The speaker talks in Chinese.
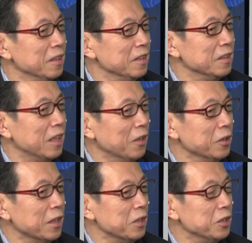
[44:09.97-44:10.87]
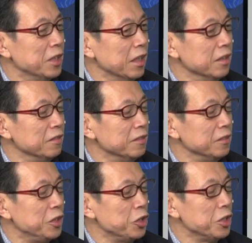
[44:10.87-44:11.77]
然后呢，人
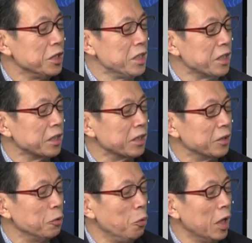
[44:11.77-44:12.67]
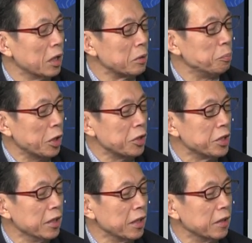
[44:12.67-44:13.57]
其实这个画的本
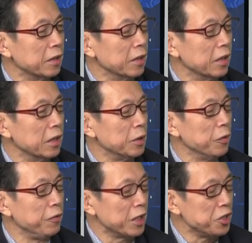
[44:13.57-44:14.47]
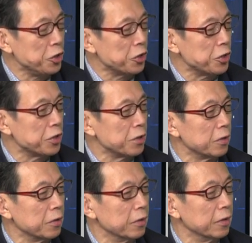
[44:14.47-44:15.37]
身呢，啊，因为非常写实，
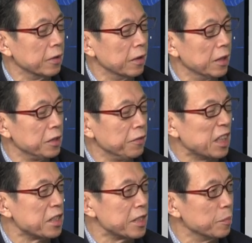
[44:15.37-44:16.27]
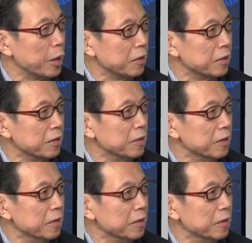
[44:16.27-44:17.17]
而且非常死板，
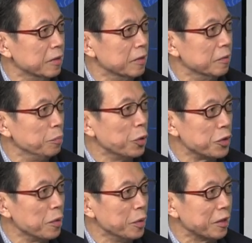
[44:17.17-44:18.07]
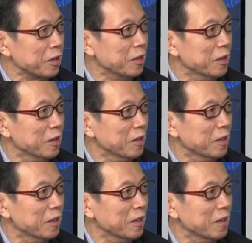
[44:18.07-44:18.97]
没有生命。
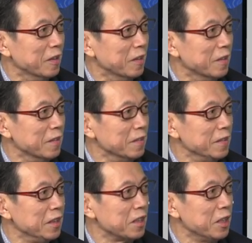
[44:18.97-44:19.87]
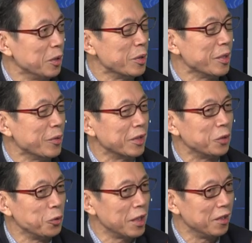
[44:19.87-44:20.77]
这些科研人员
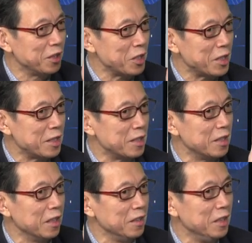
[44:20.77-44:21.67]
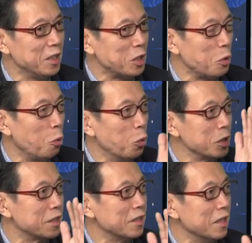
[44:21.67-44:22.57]
都像一个死人，一个活
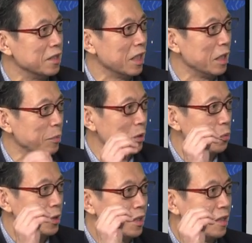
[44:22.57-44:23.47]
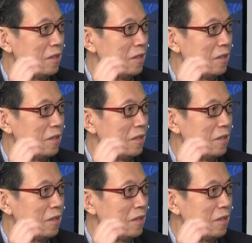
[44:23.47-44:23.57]
死人在那边做事情。